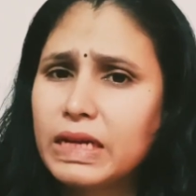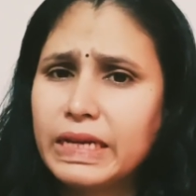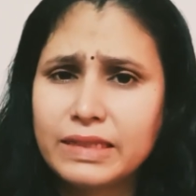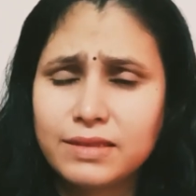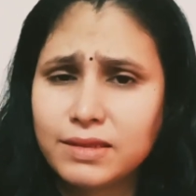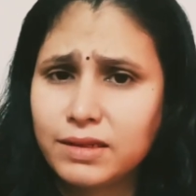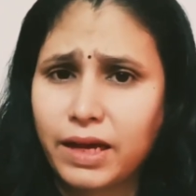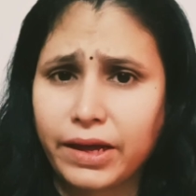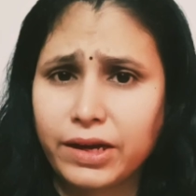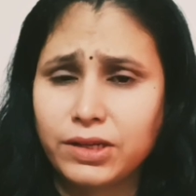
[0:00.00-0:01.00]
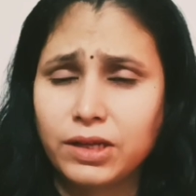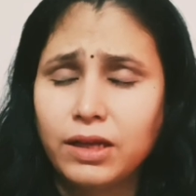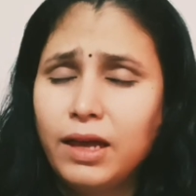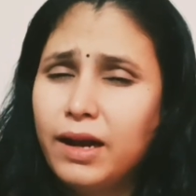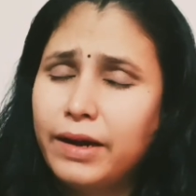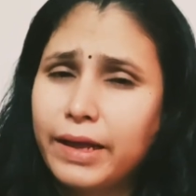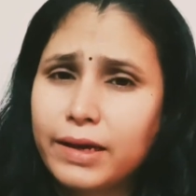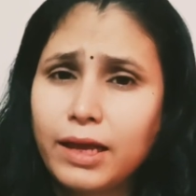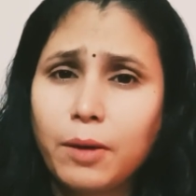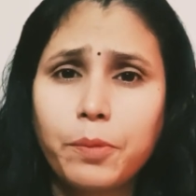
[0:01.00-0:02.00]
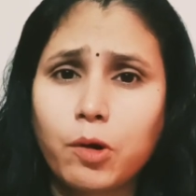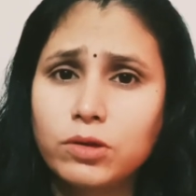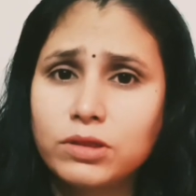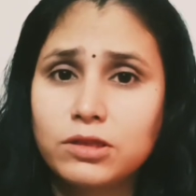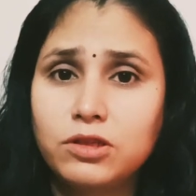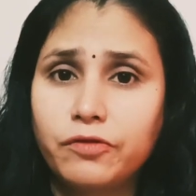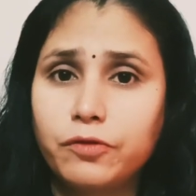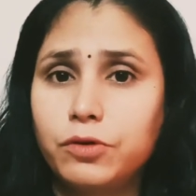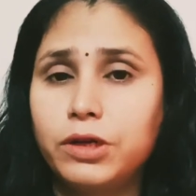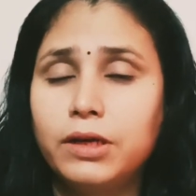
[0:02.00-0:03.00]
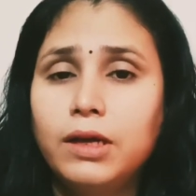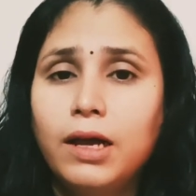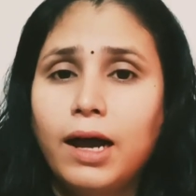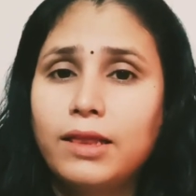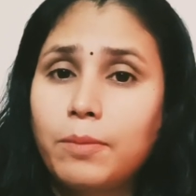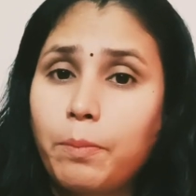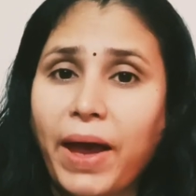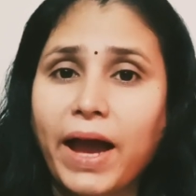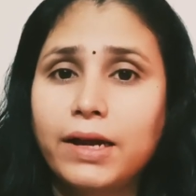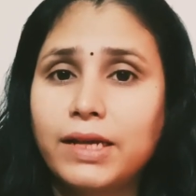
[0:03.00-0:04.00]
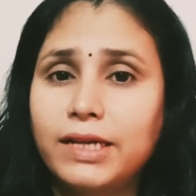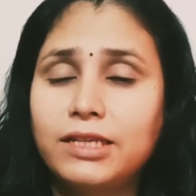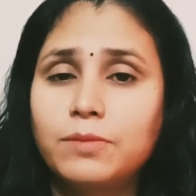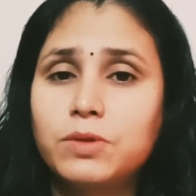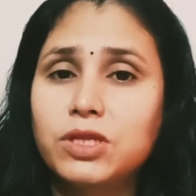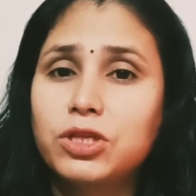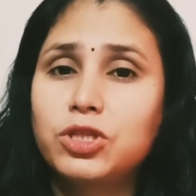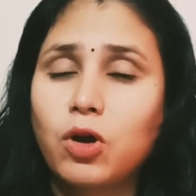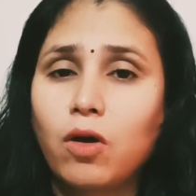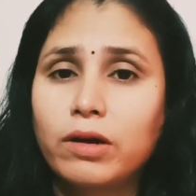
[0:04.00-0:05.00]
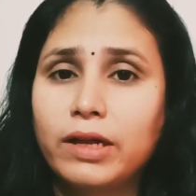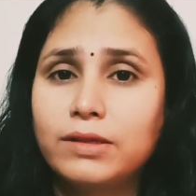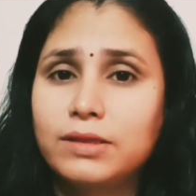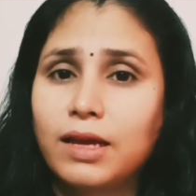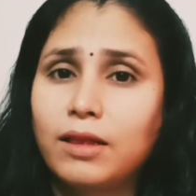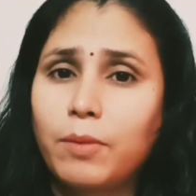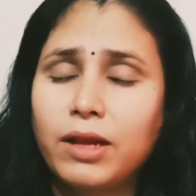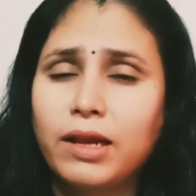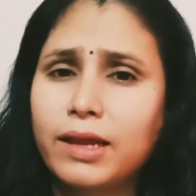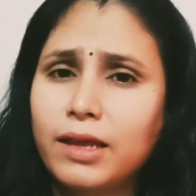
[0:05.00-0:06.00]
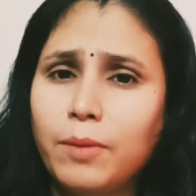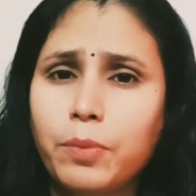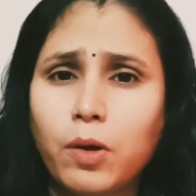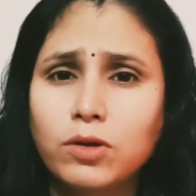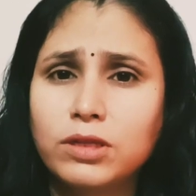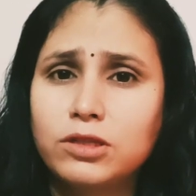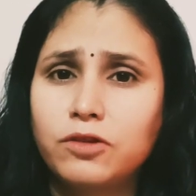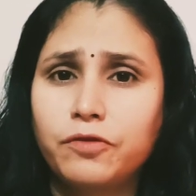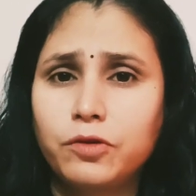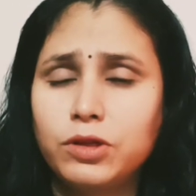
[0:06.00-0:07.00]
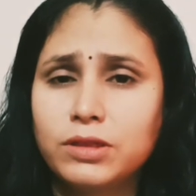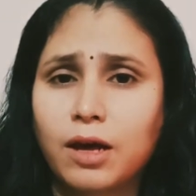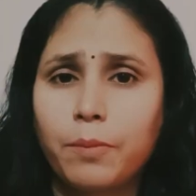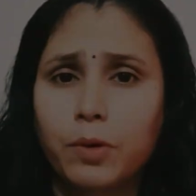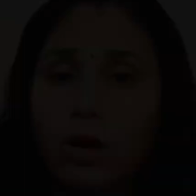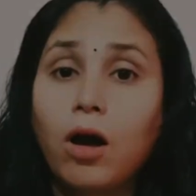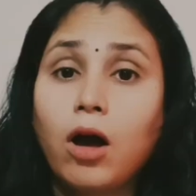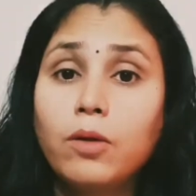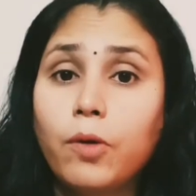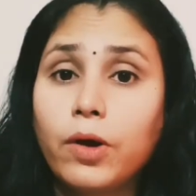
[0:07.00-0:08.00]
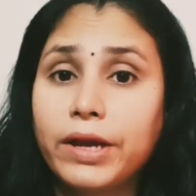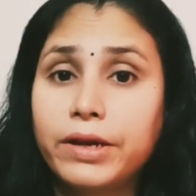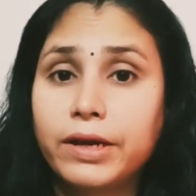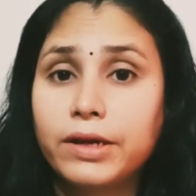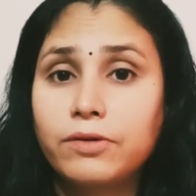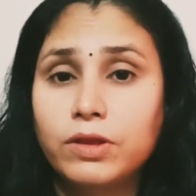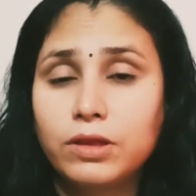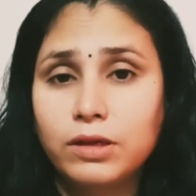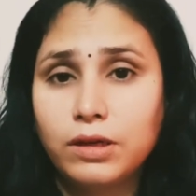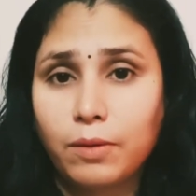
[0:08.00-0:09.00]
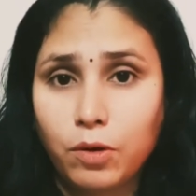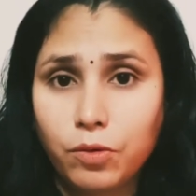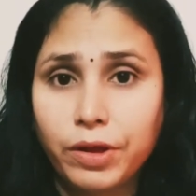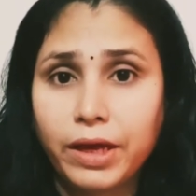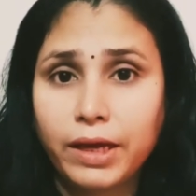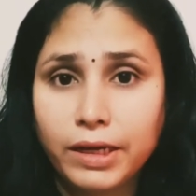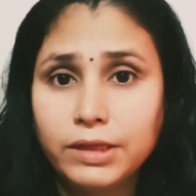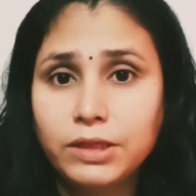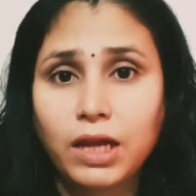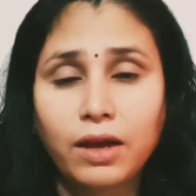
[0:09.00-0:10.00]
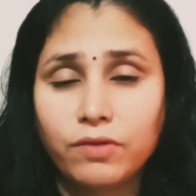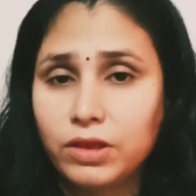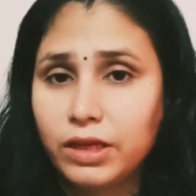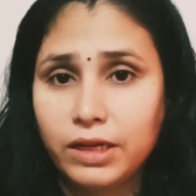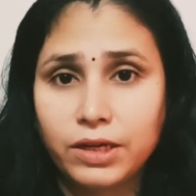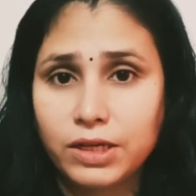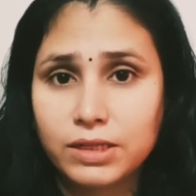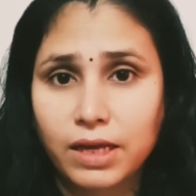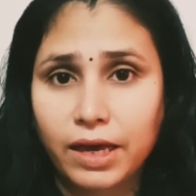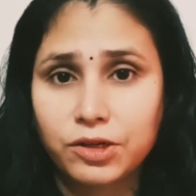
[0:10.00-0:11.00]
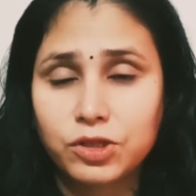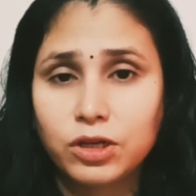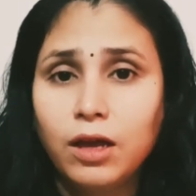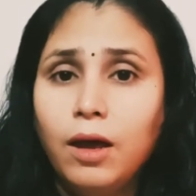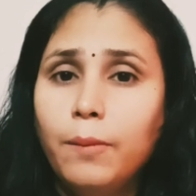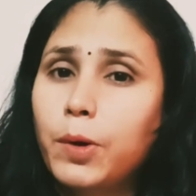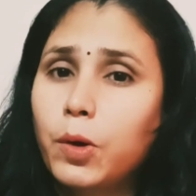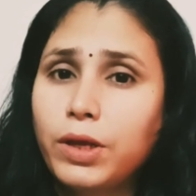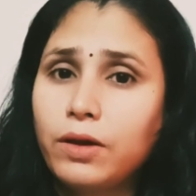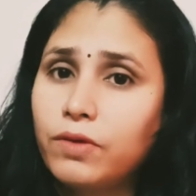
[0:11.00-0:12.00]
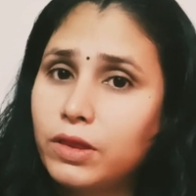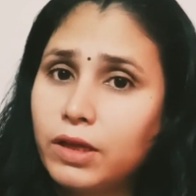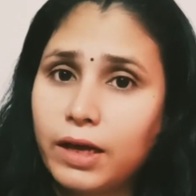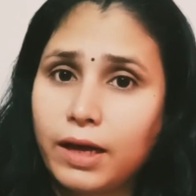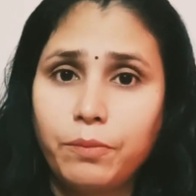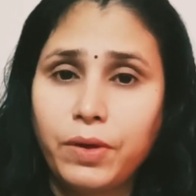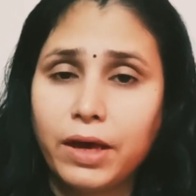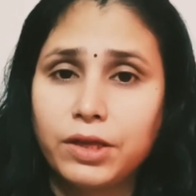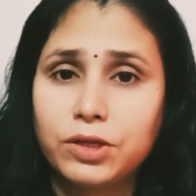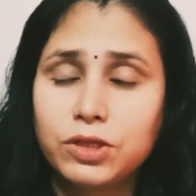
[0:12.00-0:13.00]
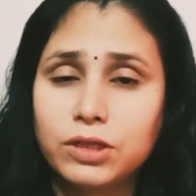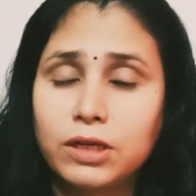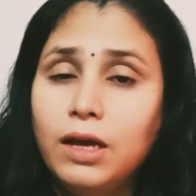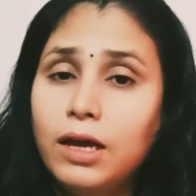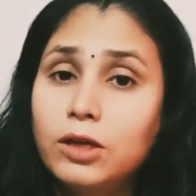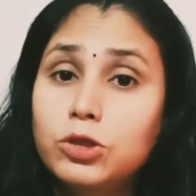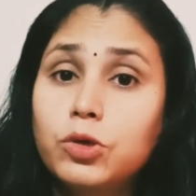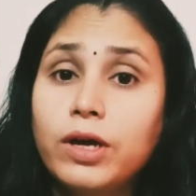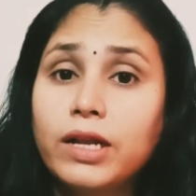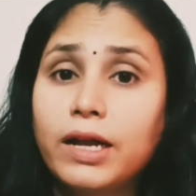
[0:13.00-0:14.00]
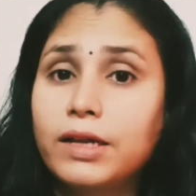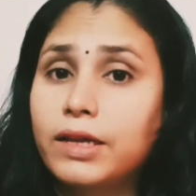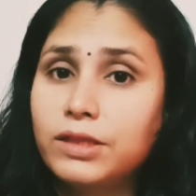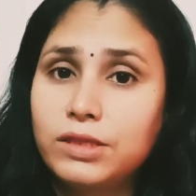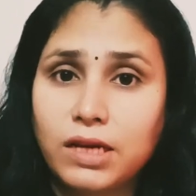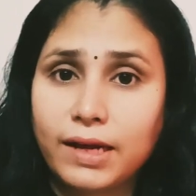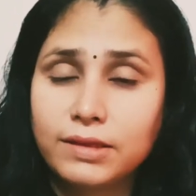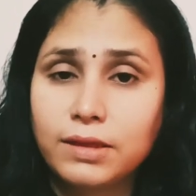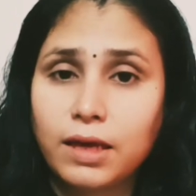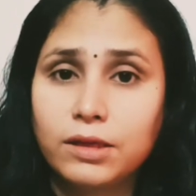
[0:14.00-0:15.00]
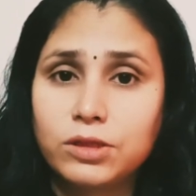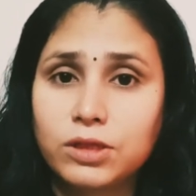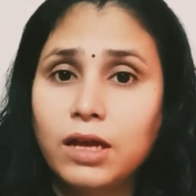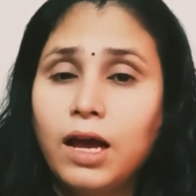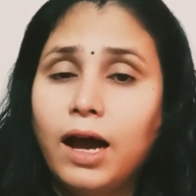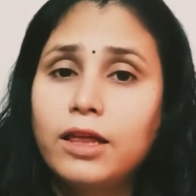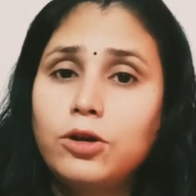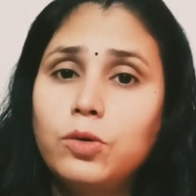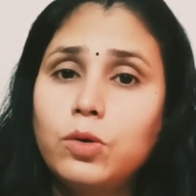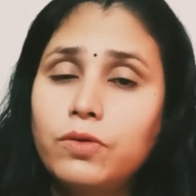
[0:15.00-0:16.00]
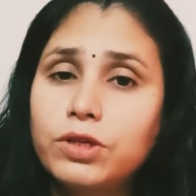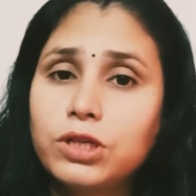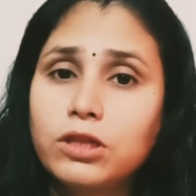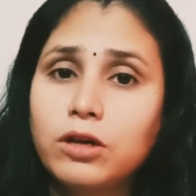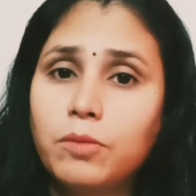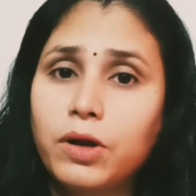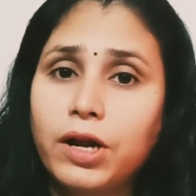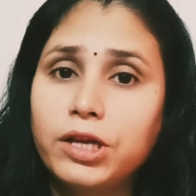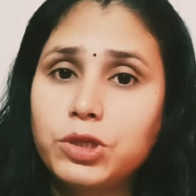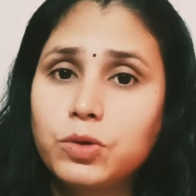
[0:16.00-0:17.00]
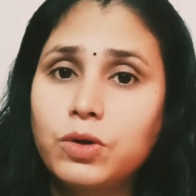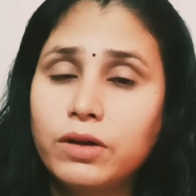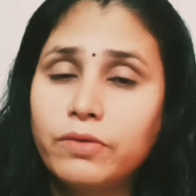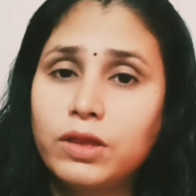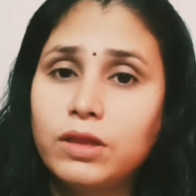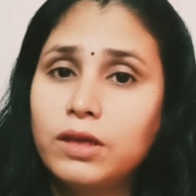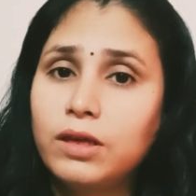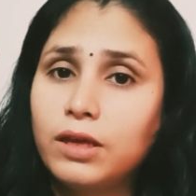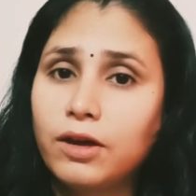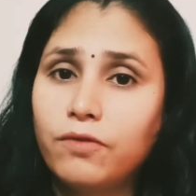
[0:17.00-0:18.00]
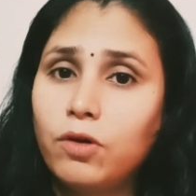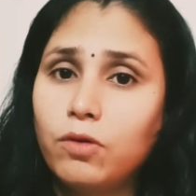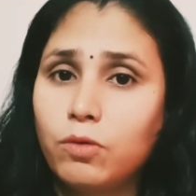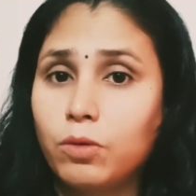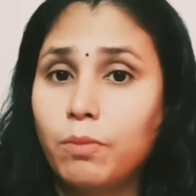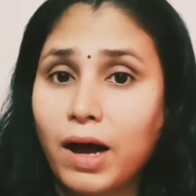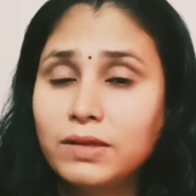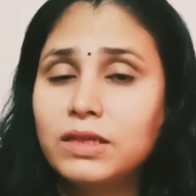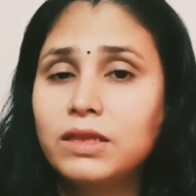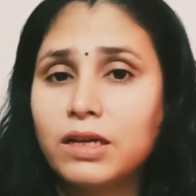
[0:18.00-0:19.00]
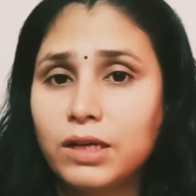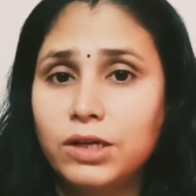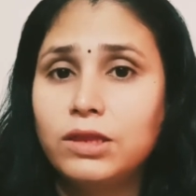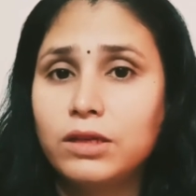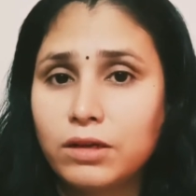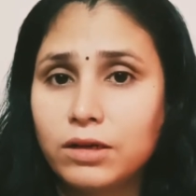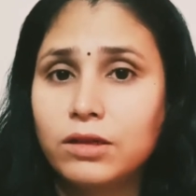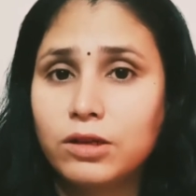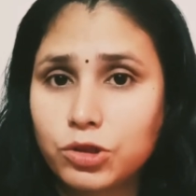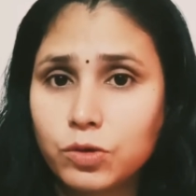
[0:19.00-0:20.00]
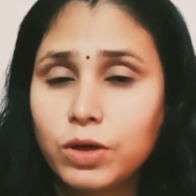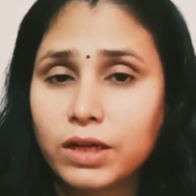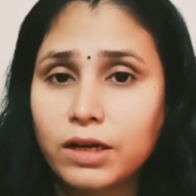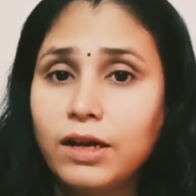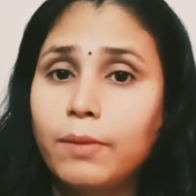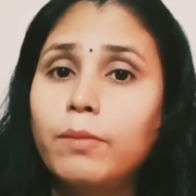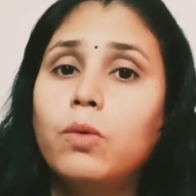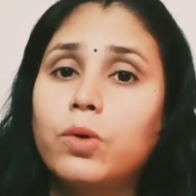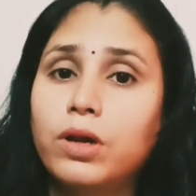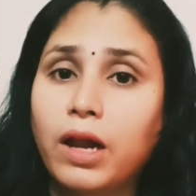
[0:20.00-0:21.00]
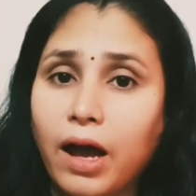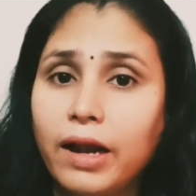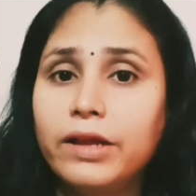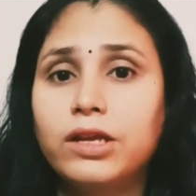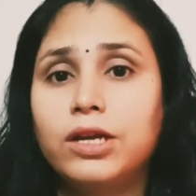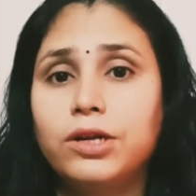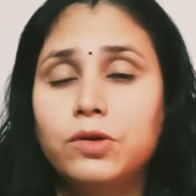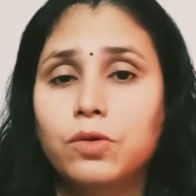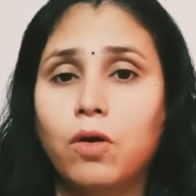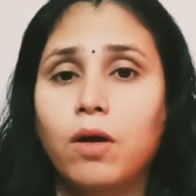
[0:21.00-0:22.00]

நெக்ஸ்ட் டயட் நிறைய ப்ராசஸ்டு ஃபுட்டு அதாவது பேக்கட் ஐட்டம்ஸு சாக்லேட்ஸு அந்த மாதிரி நிறைய ப்ராசஸ்டு ஃபுட்டு சாப்பிட்றோம் கார்போஹைட்ரேட் வந்து நம்மளுடைய இன்டேக் வந்து இன்க்ரீஸ் ஆயிருச்சு ப்ரோட்டீன் வந்து ஆயிருச்சு சுகர் கண்டென்ட் ஜாஸ்தி ஆயிருச்சு அதாவது நூறு வருஷத்துக்கு முன்னாடி சுகர் வந்து எவ்வளோ ஒரு மாதத்துக்கு எடுத்துட்டு இருந்த சுகரு நம்ம ஒரு நாளைக்கு எடுக்கிறோம்